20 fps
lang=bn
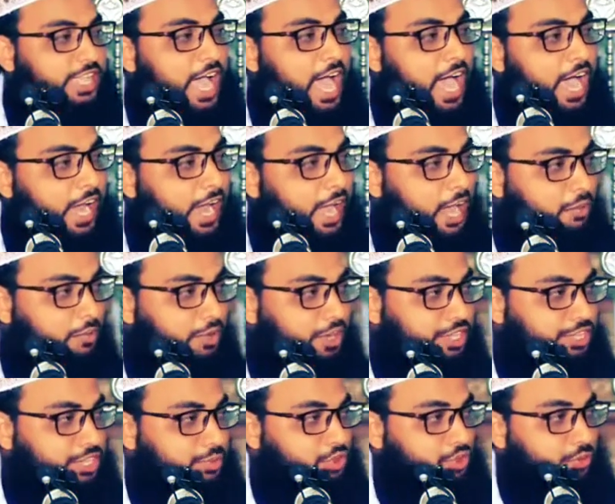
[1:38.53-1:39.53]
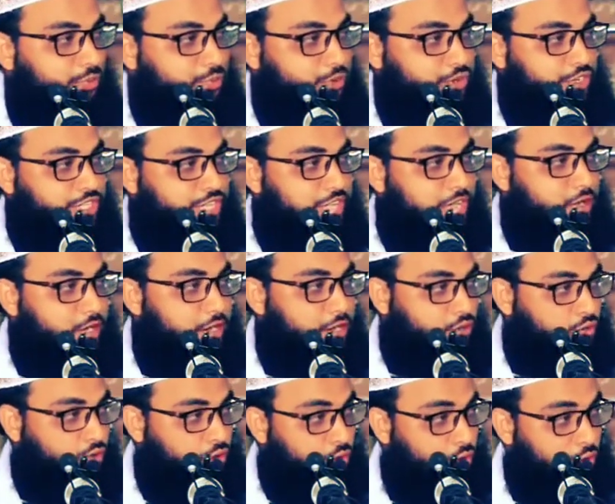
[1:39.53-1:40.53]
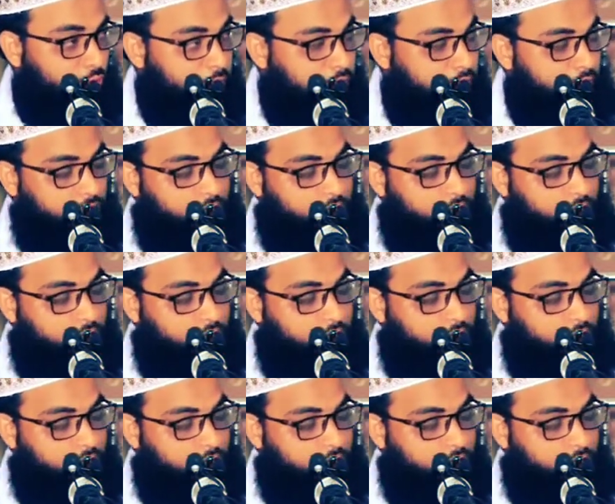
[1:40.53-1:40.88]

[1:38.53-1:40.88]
তা হালাল মেনে জীবন পরিচালনা করলো